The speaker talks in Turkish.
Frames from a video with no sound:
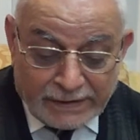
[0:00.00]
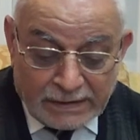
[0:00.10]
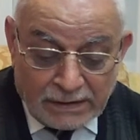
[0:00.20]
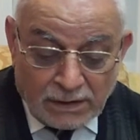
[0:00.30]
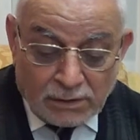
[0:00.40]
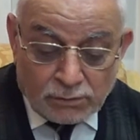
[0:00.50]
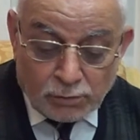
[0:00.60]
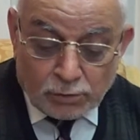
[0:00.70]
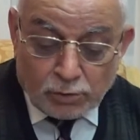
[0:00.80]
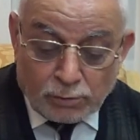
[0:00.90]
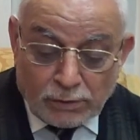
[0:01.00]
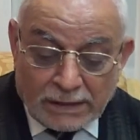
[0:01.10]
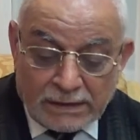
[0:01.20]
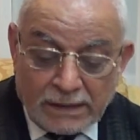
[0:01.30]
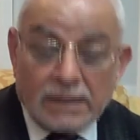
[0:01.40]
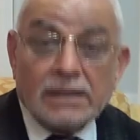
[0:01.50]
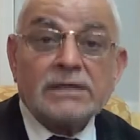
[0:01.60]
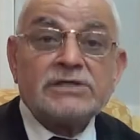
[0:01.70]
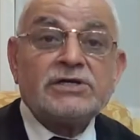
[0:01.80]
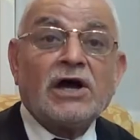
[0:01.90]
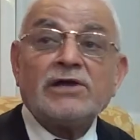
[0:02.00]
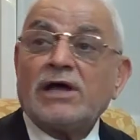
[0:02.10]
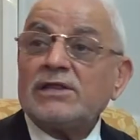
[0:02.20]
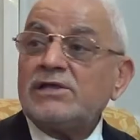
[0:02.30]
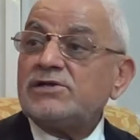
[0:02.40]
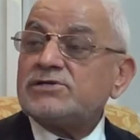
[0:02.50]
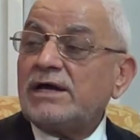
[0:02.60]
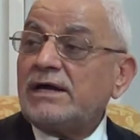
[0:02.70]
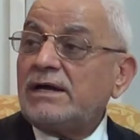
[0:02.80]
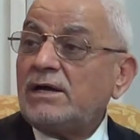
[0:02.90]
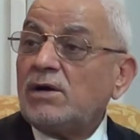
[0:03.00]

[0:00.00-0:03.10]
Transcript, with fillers: var. Nurdur bunlar. Kainat ise